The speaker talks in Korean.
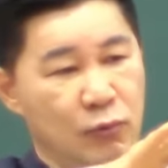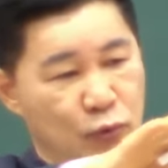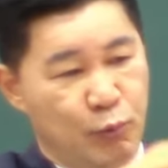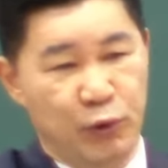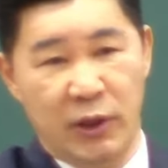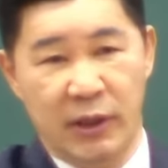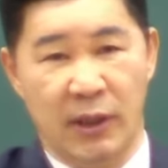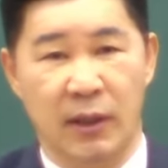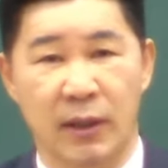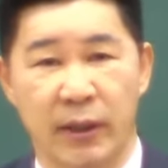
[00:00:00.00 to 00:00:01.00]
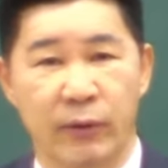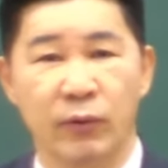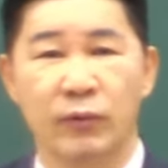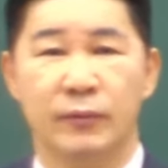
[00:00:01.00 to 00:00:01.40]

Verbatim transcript: 6분 1될란가요?